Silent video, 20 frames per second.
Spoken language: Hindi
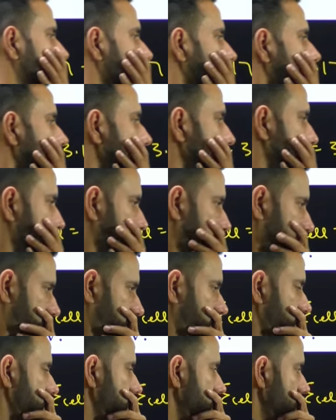कि
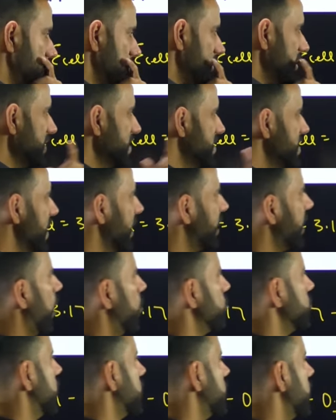ये
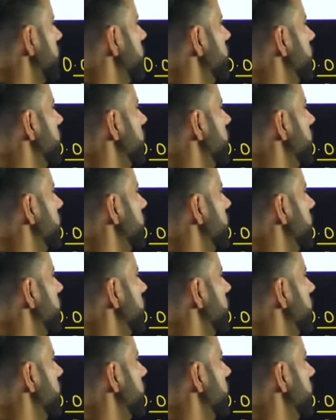क्या हो जाता